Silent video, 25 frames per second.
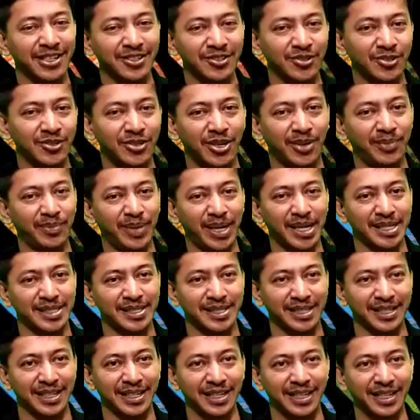yang sudah
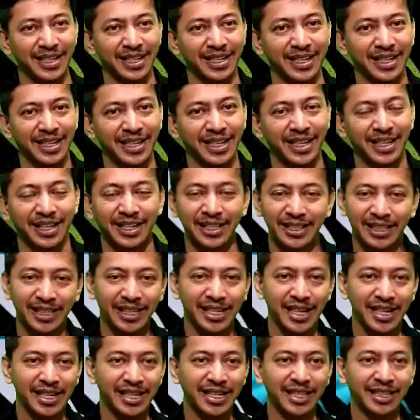pasti. Ketika